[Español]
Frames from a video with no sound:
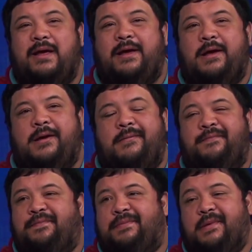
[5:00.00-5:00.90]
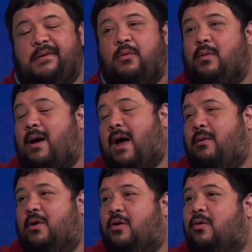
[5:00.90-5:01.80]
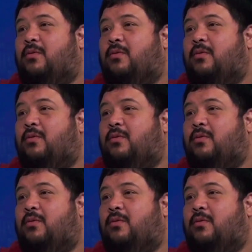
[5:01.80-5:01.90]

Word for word: eh, a lo mejor